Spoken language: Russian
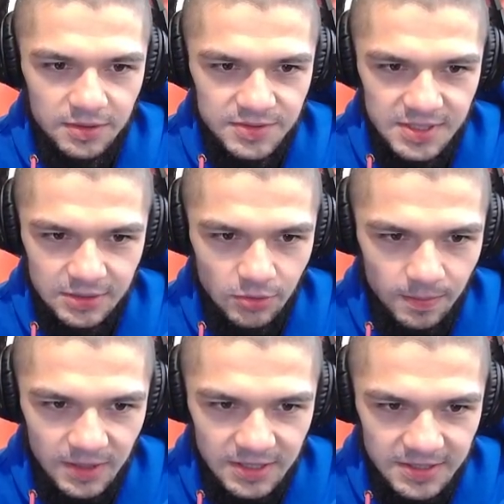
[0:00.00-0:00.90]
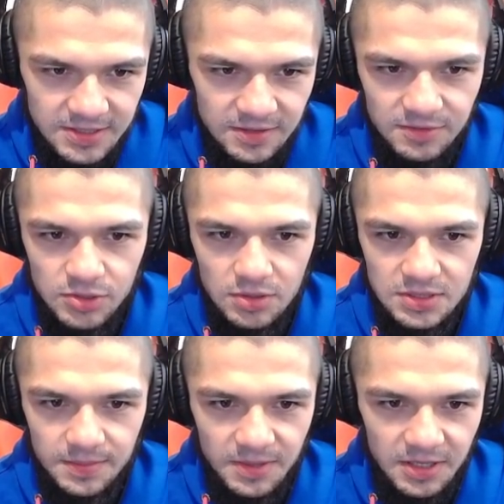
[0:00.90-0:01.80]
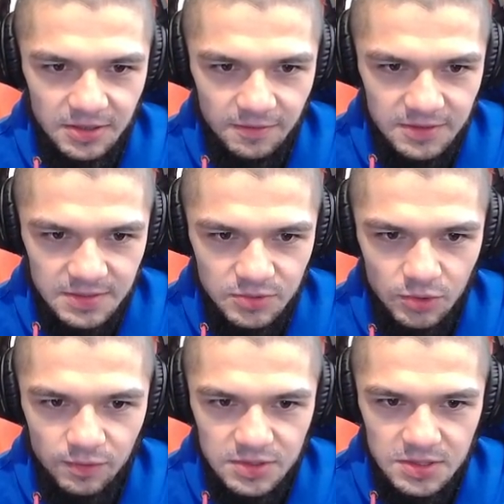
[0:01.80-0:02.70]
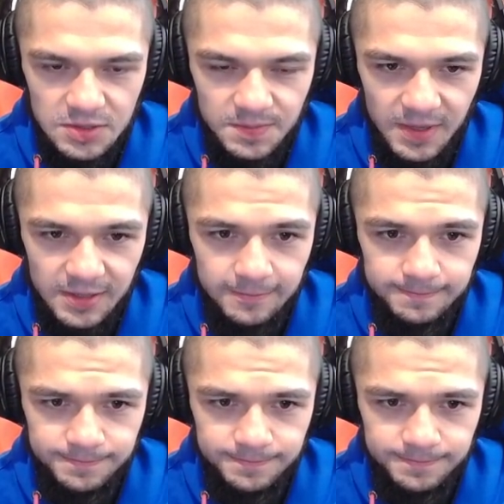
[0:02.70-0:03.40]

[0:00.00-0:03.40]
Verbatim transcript: Все, кто были на 900, забирают на 885.